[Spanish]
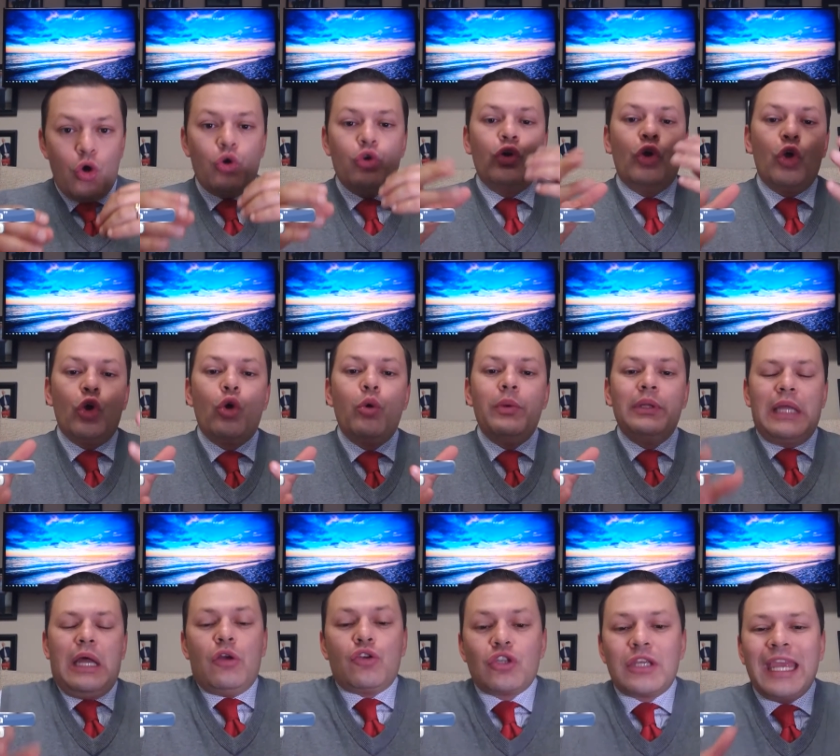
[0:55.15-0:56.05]
o no
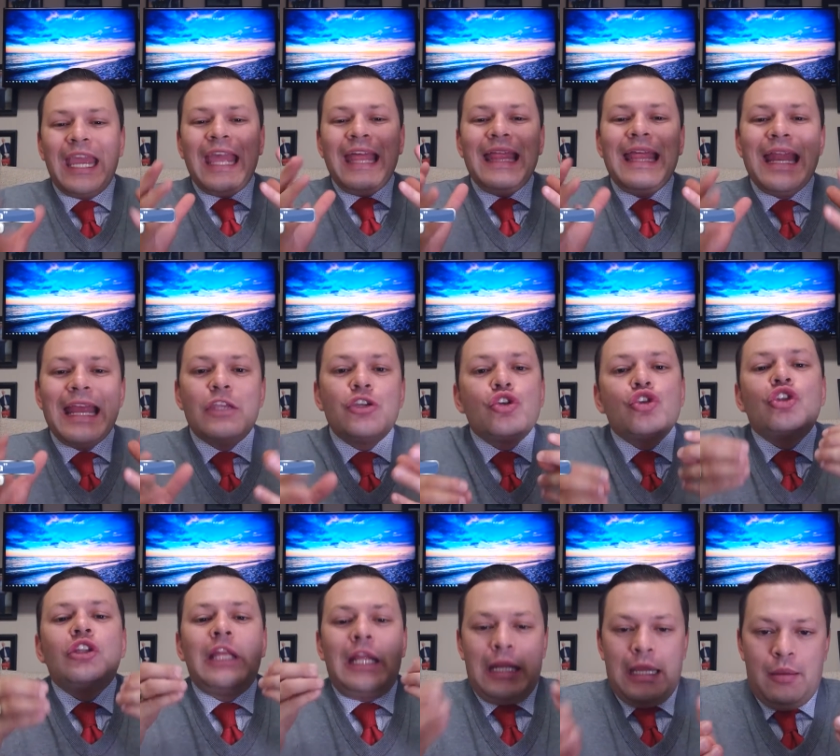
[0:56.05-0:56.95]
documentados? ¿Qué
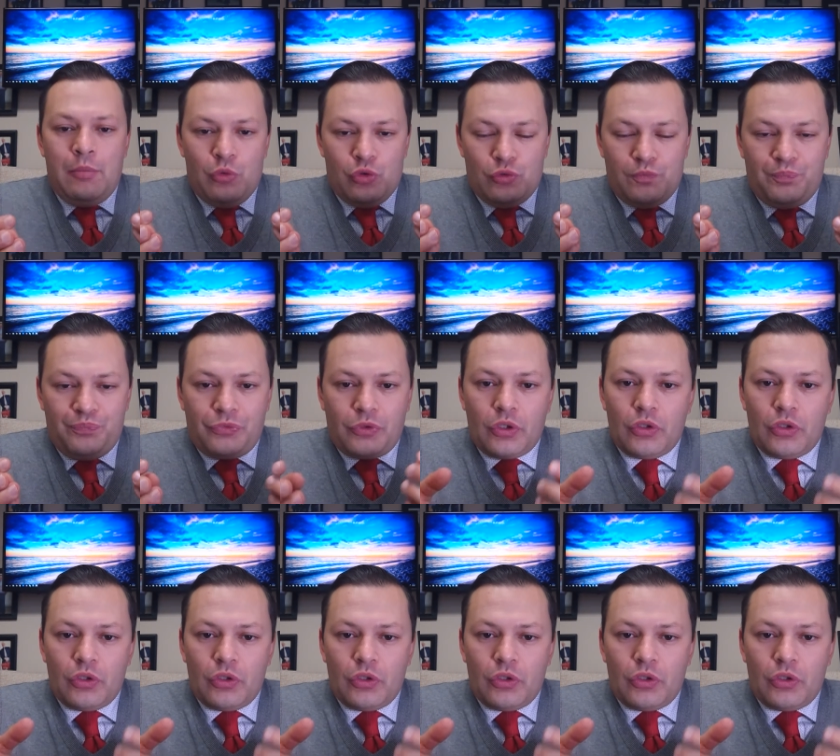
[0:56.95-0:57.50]
derechos tenemos?